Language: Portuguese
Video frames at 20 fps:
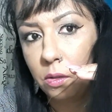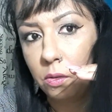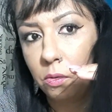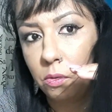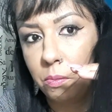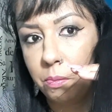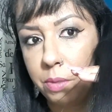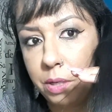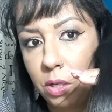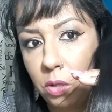
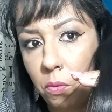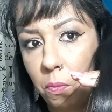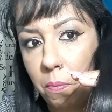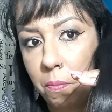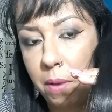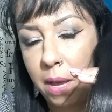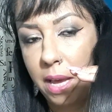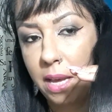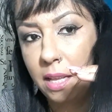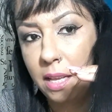um brilho
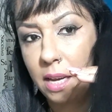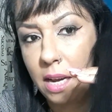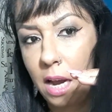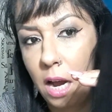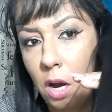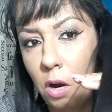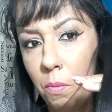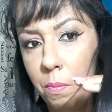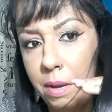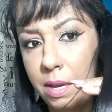bem
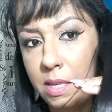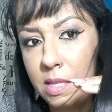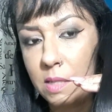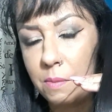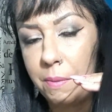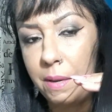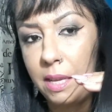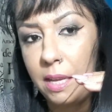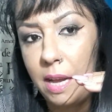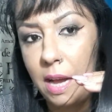legal, bem
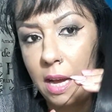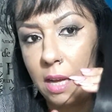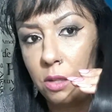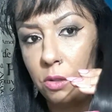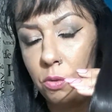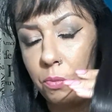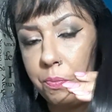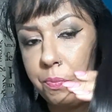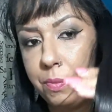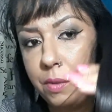
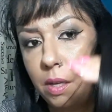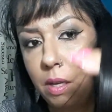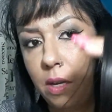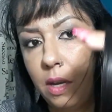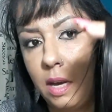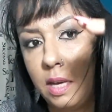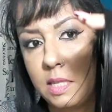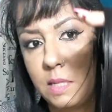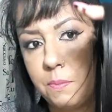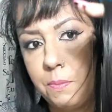espelhado.
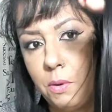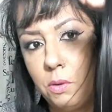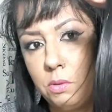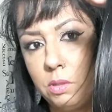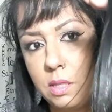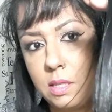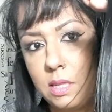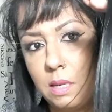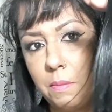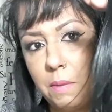As
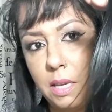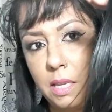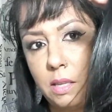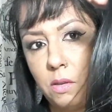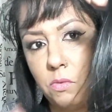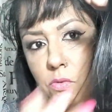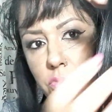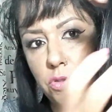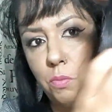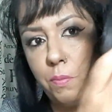pontas também
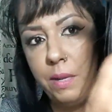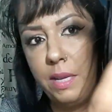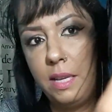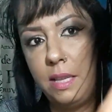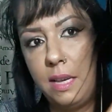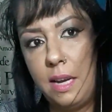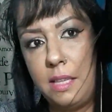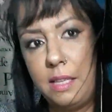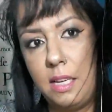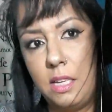estão super
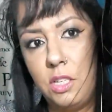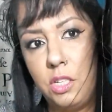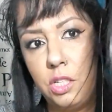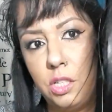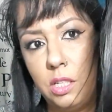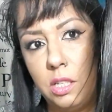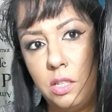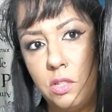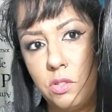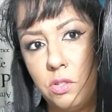
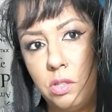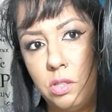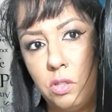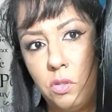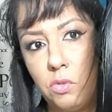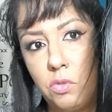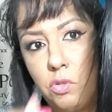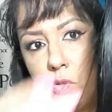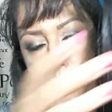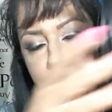hidratadinhas, ó,
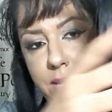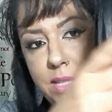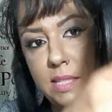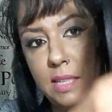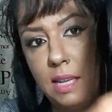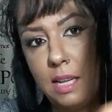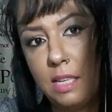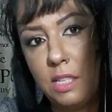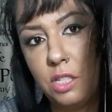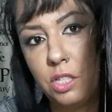estão super
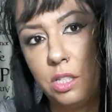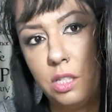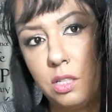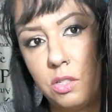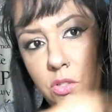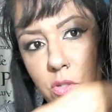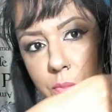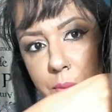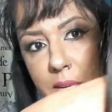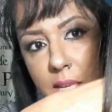
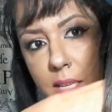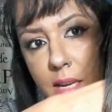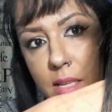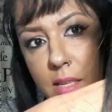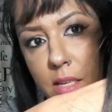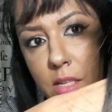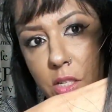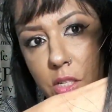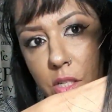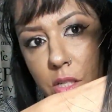seladinhas, super
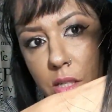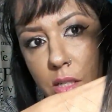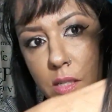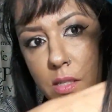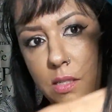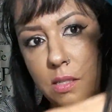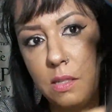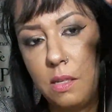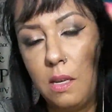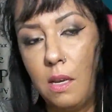
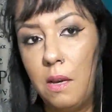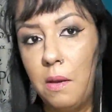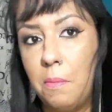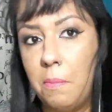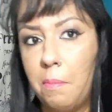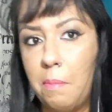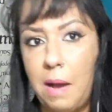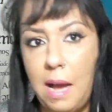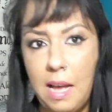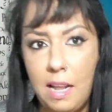hidratadinhas,
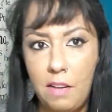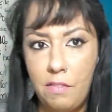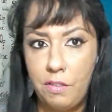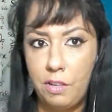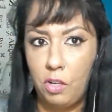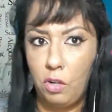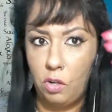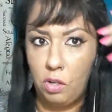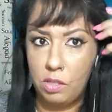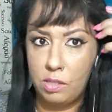
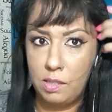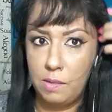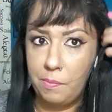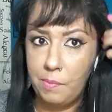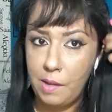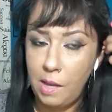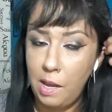maravilhosa.